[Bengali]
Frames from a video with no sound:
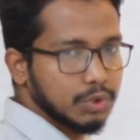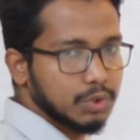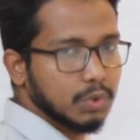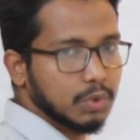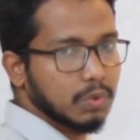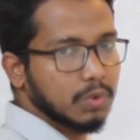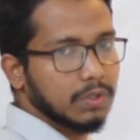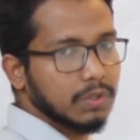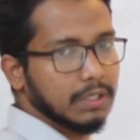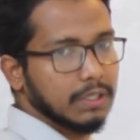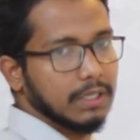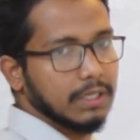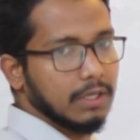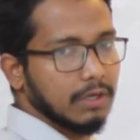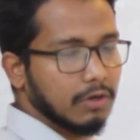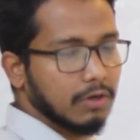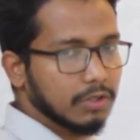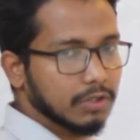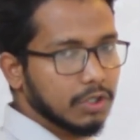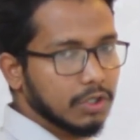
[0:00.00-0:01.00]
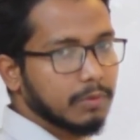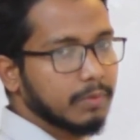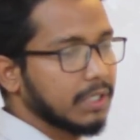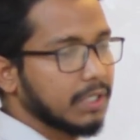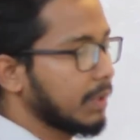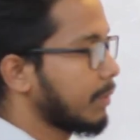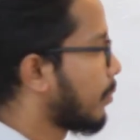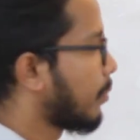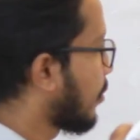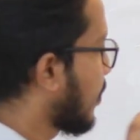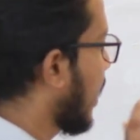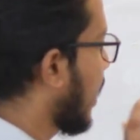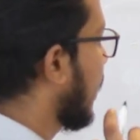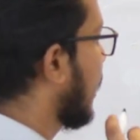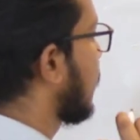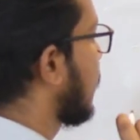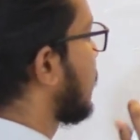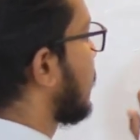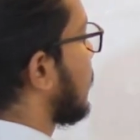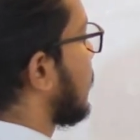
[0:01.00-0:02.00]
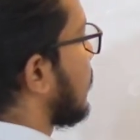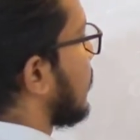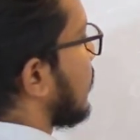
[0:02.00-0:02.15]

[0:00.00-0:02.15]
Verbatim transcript: যোগ করি কত হবে বাইশ